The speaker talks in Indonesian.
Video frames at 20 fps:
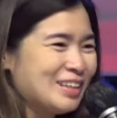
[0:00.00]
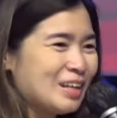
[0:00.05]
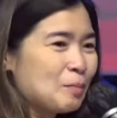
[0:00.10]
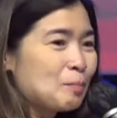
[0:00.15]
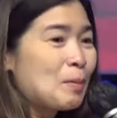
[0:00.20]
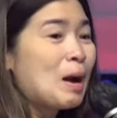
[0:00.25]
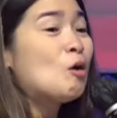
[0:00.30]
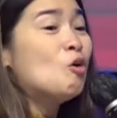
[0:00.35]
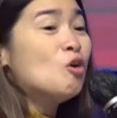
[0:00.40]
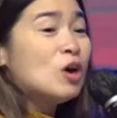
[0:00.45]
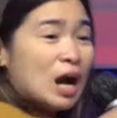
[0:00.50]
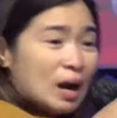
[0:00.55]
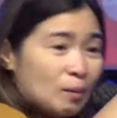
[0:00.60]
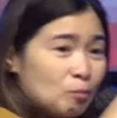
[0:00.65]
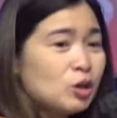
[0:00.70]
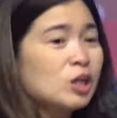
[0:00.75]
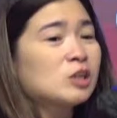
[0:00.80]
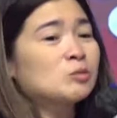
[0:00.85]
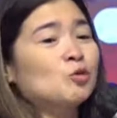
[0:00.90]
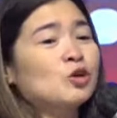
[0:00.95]
Mau nggak
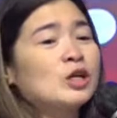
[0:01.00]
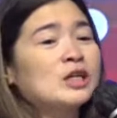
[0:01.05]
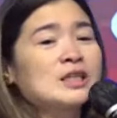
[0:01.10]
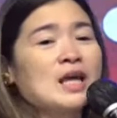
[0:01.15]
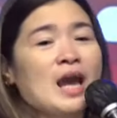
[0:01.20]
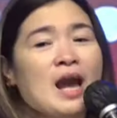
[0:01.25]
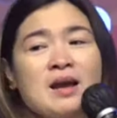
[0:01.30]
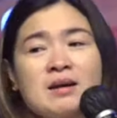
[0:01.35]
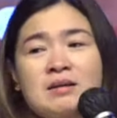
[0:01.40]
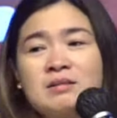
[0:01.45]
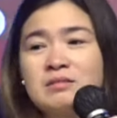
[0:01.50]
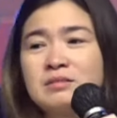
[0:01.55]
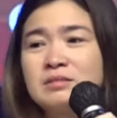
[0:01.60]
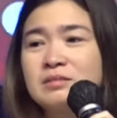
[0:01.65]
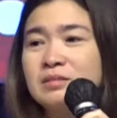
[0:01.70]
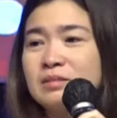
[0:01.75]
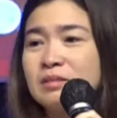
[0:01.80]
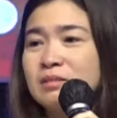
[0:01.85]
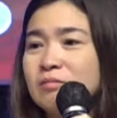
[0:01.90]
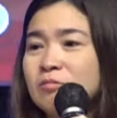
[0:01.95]
murid-muridnya?
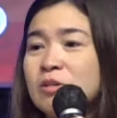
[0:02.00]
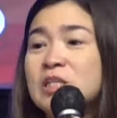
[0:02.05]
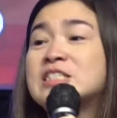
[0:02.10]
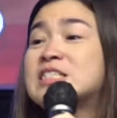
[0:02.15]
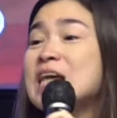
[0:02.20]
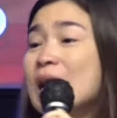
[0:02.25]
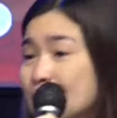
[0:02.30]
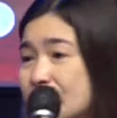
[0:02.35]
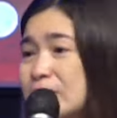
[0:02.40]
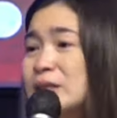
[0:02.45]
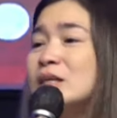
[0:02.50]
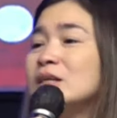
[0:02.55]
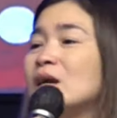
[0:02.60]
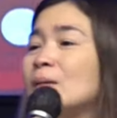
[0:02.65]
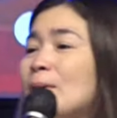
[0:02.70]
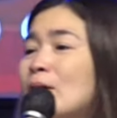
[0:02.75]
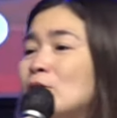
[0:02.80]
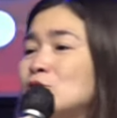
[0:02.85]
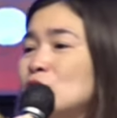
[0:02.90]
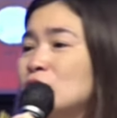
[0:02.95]
Dijamin
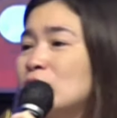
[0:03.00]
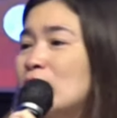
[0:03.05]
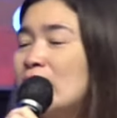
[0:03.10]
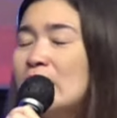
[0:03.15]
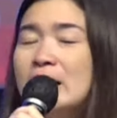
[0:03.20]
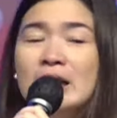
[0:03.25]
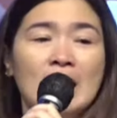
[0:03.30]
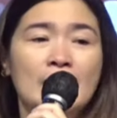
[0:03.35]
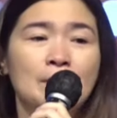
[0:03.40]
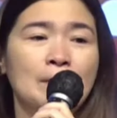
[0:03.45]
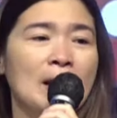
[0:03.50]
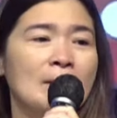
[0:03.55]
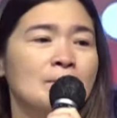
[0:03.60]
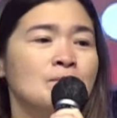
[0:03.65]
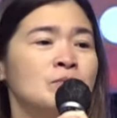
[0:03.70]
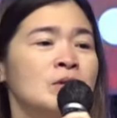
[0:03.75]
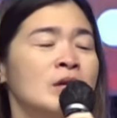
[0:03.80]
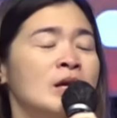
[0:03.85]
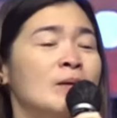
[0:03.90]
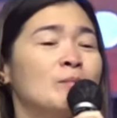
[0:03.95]
tidak mau saudara.
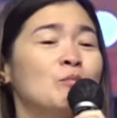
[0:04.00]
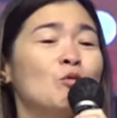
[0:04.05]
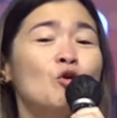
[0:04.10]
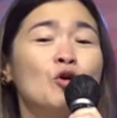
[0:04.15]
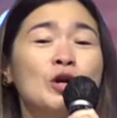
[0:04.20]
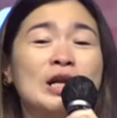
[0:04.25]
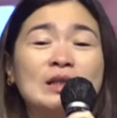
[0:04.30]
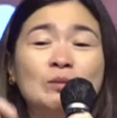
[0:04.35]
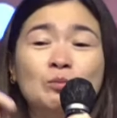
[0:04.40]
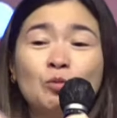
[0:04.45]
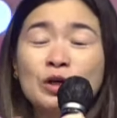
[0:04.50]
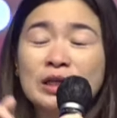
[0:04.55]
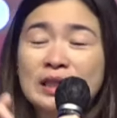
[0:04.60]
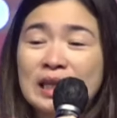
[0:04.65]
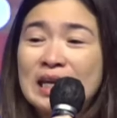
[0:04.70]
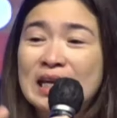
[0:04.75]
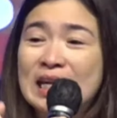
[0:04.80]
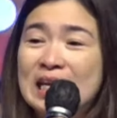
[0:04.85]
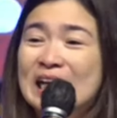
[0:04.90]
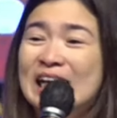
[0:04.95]
Kenapa? Murid-murid
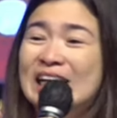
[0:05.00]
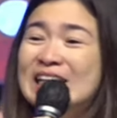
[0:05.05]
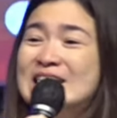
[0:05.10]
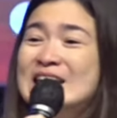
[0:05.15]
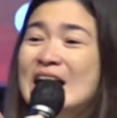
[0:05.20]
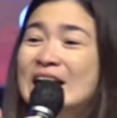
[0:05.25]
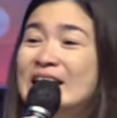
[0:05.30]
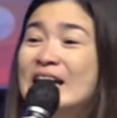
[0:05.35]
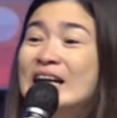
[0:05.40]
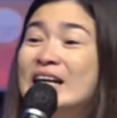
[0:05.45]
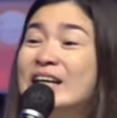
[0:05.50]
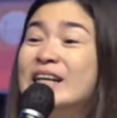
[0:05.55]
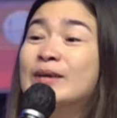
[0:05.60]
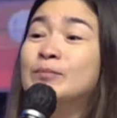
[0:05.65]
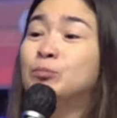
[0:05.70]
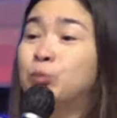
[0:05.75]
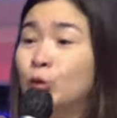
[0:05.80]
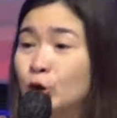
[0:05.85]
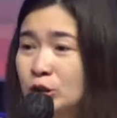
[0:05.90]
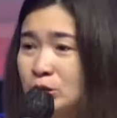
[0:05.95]
ini kerjanya
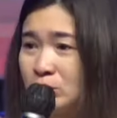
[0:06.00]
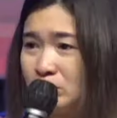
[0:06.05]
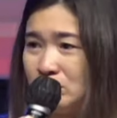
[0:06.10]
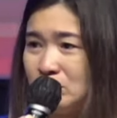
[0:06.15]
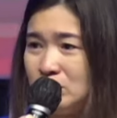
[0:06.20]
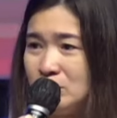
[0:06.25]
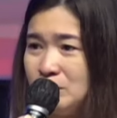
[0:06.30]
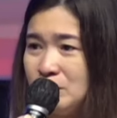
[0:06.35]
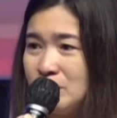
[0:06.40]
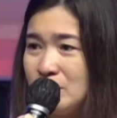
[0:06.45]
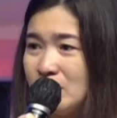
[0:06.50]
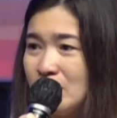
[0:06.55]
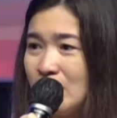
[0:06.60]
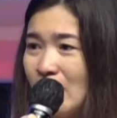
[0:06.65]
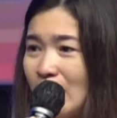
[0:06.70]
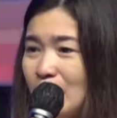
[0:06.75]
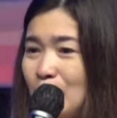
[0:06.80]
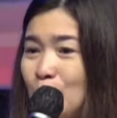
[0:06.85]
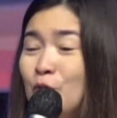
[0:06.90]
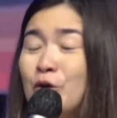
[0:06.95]
ribut.
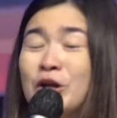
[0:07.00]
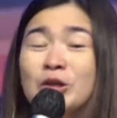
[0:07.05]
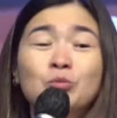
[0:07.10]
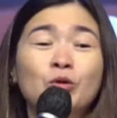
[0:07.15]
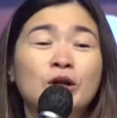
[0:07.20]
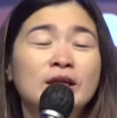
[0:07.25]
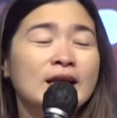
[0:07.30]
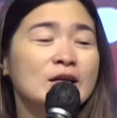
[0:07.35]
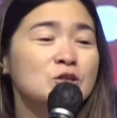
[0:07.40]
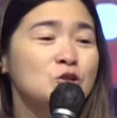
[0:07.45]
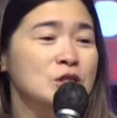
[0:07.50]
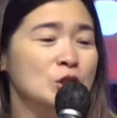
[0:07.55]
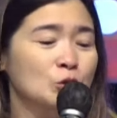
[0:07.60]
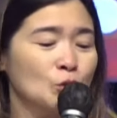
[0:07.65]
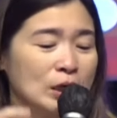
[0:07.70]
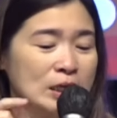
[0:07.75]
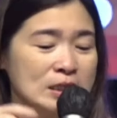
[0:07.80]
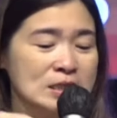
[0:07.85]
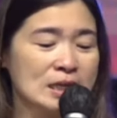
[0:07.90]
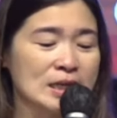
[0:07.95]
Ya, murid-murid Yesus
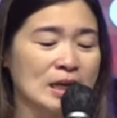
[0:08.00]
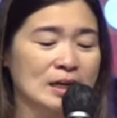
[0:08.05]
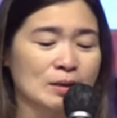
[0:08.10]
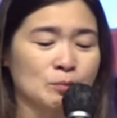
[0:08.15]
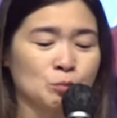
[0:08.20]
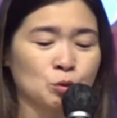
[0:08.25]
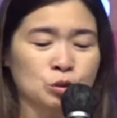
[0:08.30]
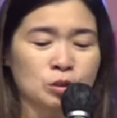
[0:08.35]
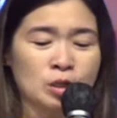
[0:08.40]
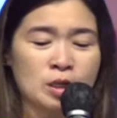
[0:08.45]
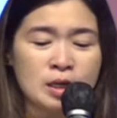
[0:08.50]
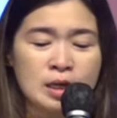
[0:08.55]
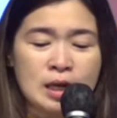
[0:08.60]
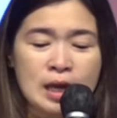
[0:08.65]
itu kerjanya ribut.